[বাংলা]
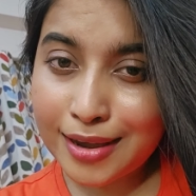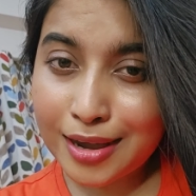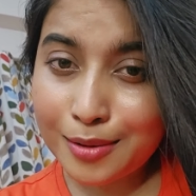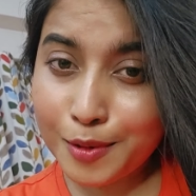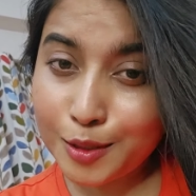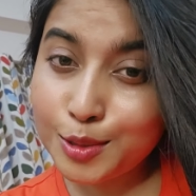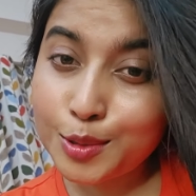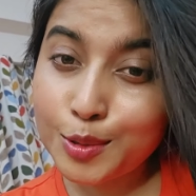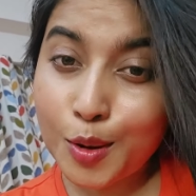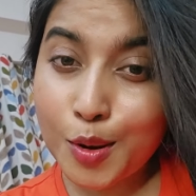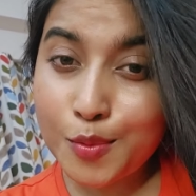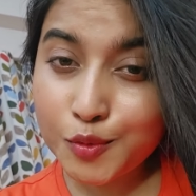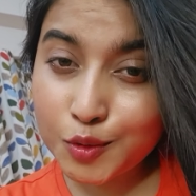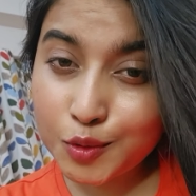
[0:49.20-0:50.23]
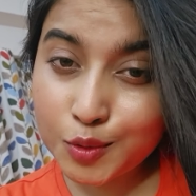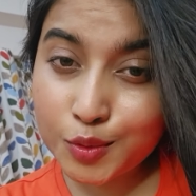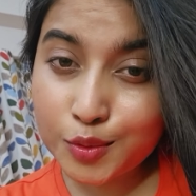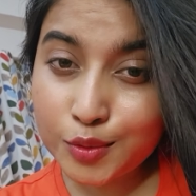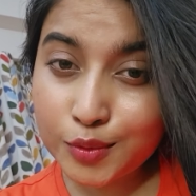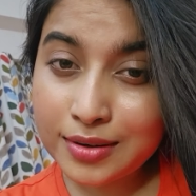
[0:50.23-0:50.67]
আমার সব
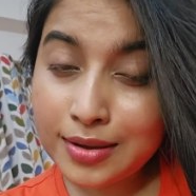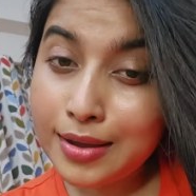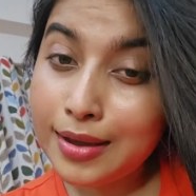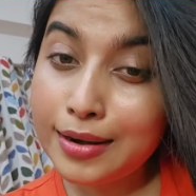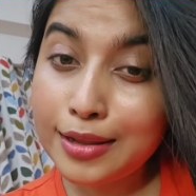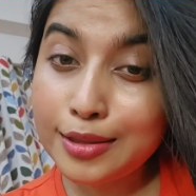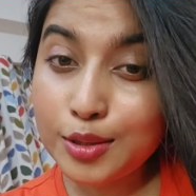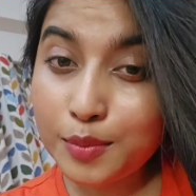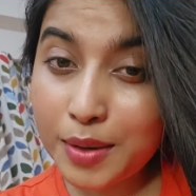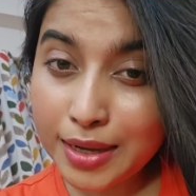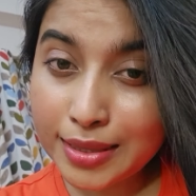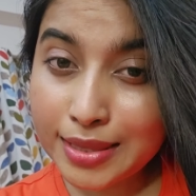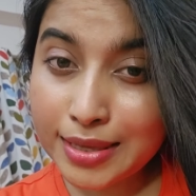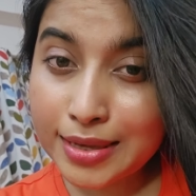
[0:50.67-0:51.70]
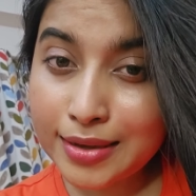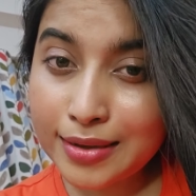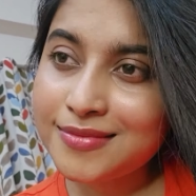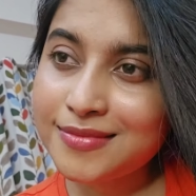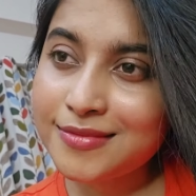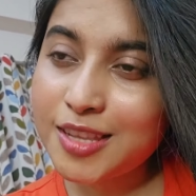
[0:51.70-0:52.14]
সুখ আল্লাহ তোমাকে দিক
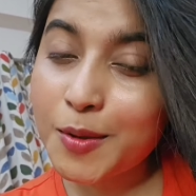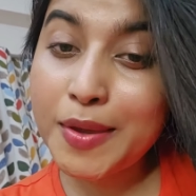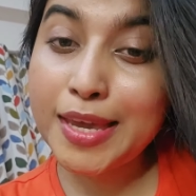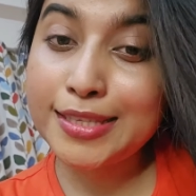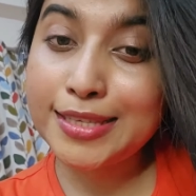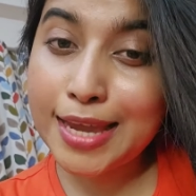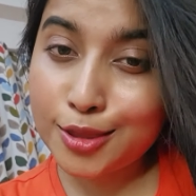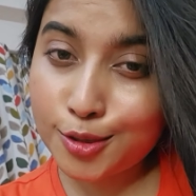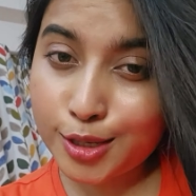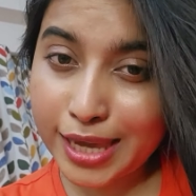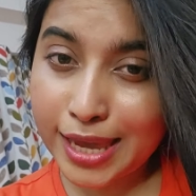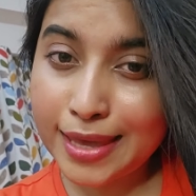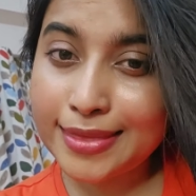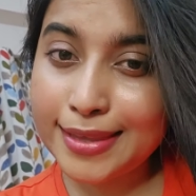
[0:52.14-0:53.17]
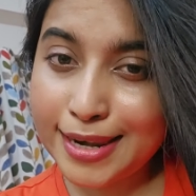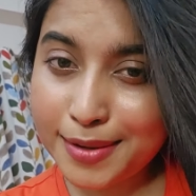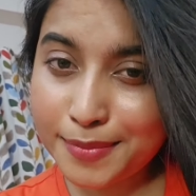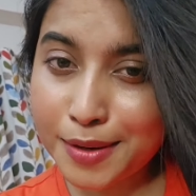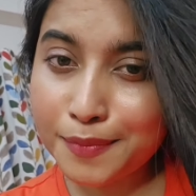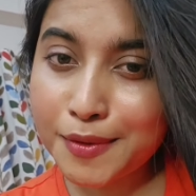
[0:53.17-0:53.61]
তবে এই যে এত জ্ঞান
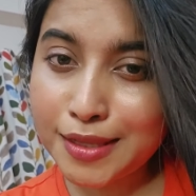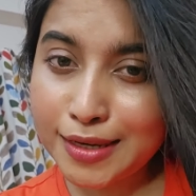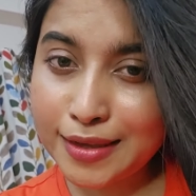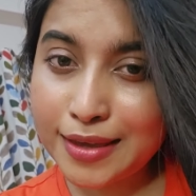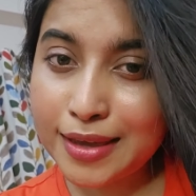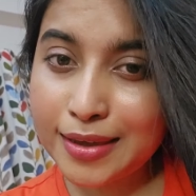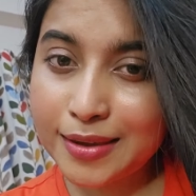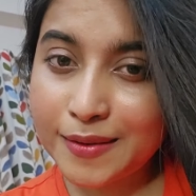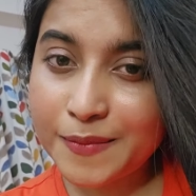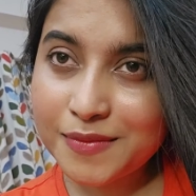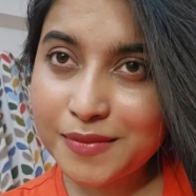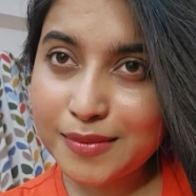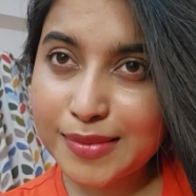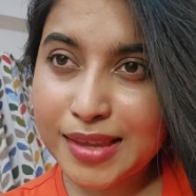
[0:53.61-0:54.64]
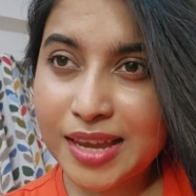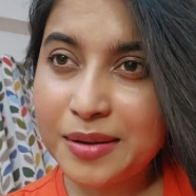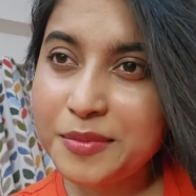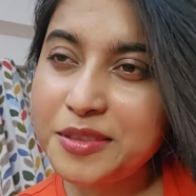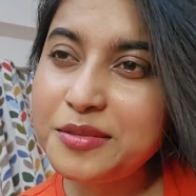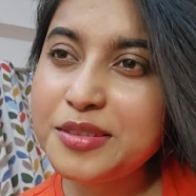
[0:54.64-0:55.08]
দিলাম আপনাদেরকে
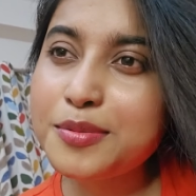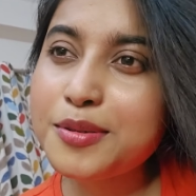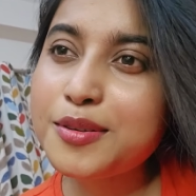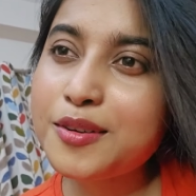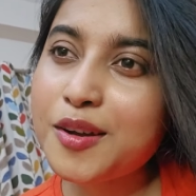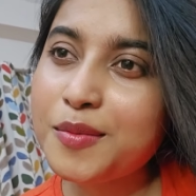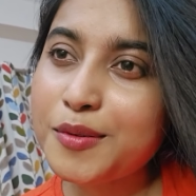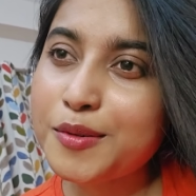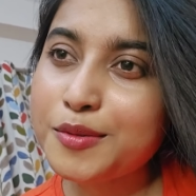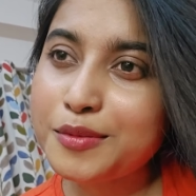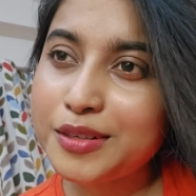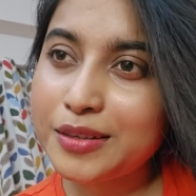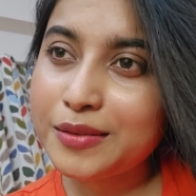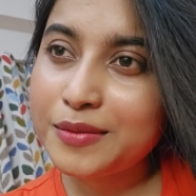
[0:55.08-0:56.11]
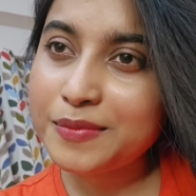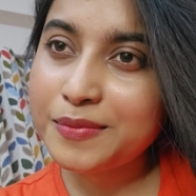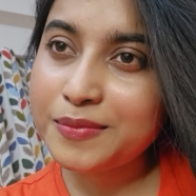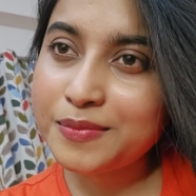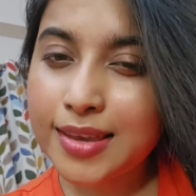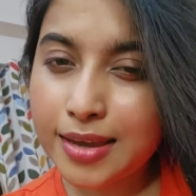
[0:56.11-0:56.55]
আমি তো জীবনে ক্ষমা করব না
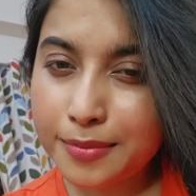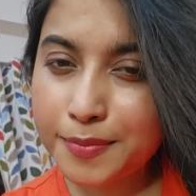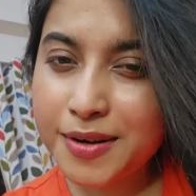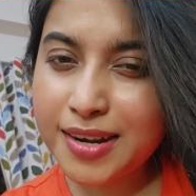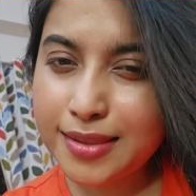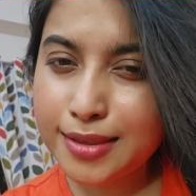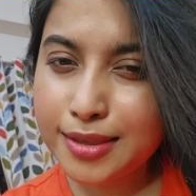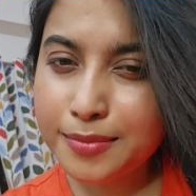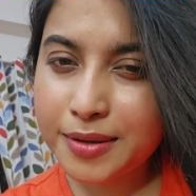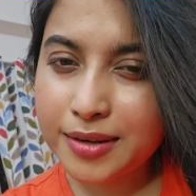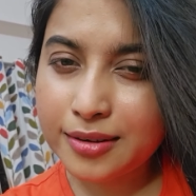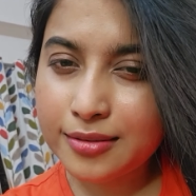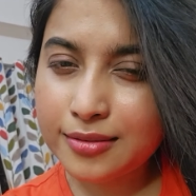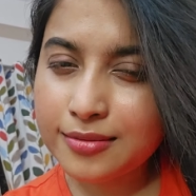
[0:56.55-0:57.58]
আপনারা দিতে পারেন